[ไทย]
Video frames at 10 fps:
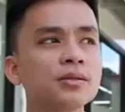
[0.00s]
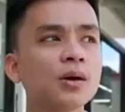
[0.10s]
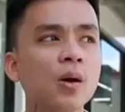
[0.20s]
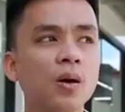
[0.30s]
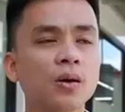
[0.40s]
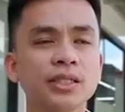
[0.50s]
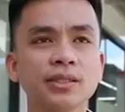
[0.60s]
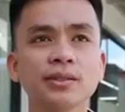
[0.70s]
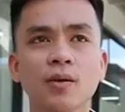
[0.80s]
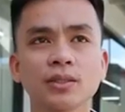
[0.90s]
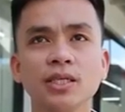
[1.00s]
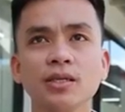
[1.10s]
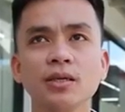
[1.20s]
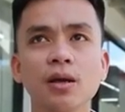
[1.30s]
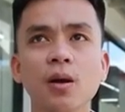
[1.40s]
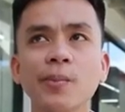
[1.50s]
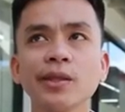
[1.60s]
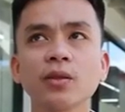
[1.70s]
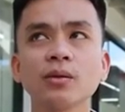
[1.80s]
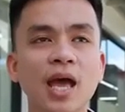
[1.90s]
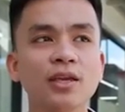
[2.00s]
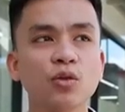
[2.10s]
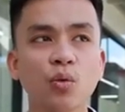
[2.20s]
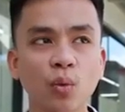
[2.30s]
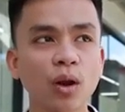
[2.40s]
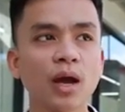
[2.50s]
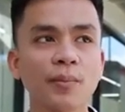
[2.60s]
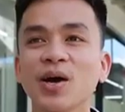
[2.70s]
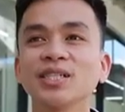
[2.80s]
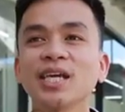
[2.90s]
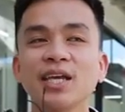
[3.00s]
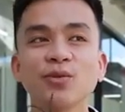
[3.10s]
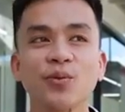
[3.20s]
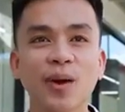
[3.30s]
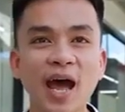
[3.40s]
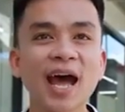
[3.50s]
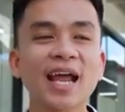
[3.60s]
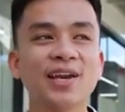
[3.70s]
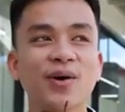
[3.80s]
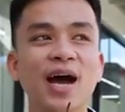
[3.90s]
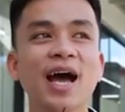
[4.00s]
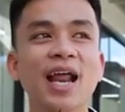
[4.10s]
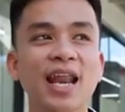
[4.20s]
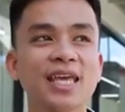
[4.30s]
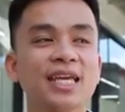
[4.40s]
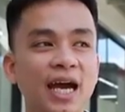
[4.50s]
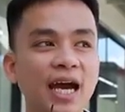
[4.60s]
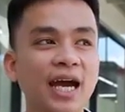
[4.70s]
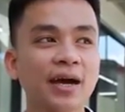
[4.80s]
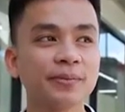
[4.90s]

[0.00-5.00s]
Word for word: ซื้อของชิ้น 2 ชิ้นอย่างเงี้ยก็ไม่ต้องใส่ถุงแล้วครับ ก็ใช้ถุงผ้าหรือว่าอะไรอย่างเงี้ยค